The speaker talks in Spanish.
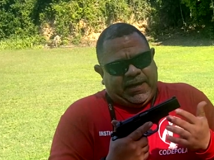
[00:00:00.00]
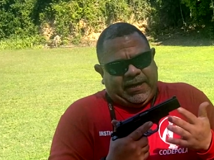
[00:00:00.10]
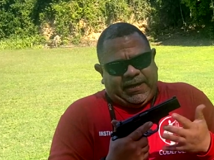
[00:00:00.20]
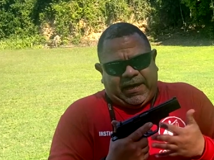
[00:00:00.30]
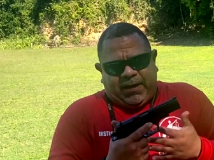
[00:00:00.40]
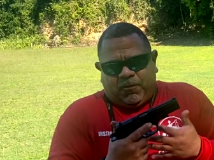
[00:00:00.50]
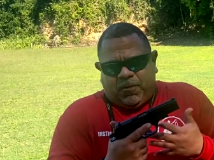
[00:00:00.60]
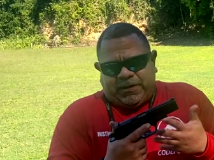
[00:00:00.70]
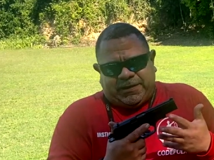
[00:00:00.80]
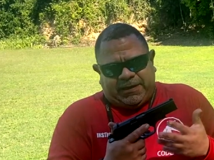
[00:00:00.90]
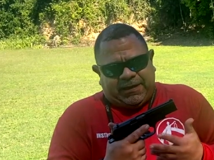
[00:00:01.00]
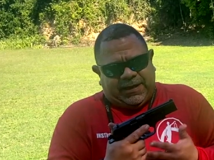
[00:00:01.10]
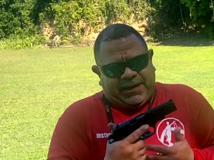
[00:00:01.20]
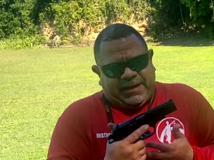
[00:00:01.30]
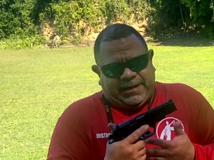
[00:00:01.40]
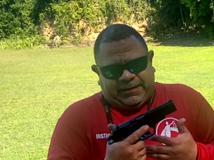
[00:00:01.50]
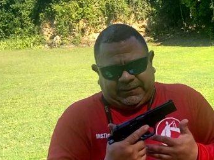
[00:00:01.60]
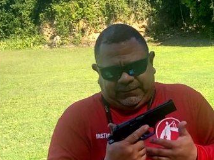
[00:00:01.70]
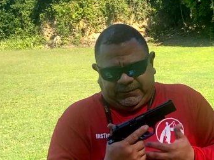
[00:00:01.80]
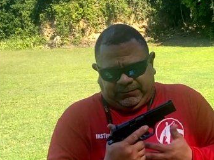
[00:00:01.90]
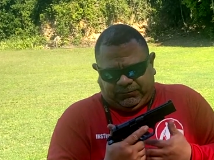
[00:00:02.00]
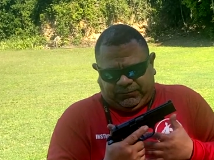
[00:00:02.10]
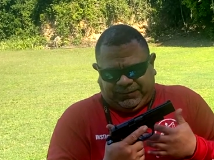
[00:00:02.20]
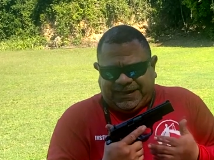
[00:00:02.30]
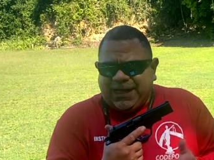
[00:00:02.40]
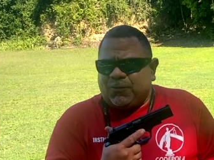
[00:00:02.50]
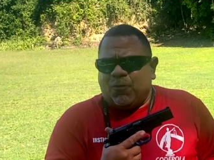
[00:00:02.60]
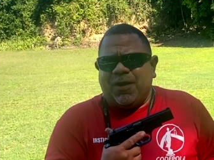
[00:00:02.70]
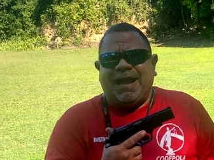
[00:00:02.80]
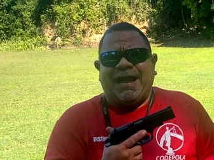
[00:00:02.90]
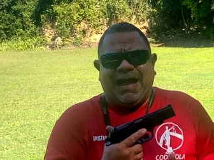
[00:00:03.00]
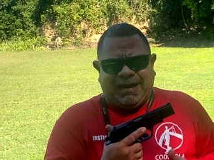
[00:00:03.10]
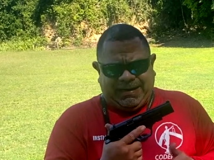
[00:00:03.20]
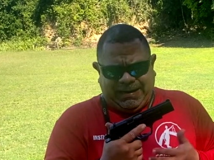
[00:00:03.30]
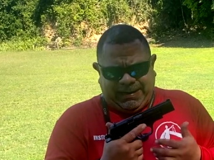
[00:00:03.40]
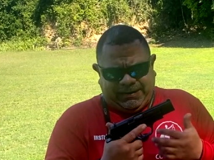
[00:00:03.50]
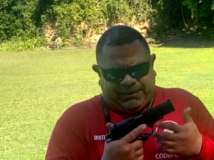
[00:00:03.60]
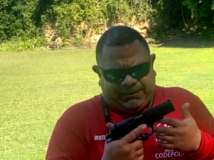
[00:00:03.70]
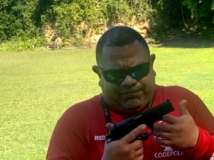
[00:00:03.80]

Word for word: ¿Y qué le puedo decir? Eh, tiene su buen agarre.